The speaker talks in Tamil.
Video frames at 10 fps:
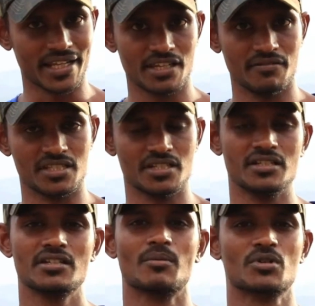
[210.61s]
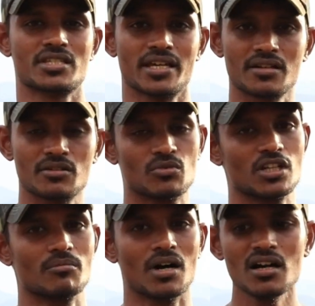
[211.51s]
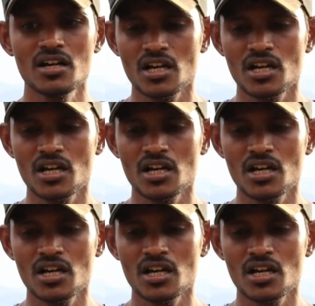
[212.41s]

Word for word: அடுக்கி வச்சுட்டு நம்ம செய்கிறது மூலிமா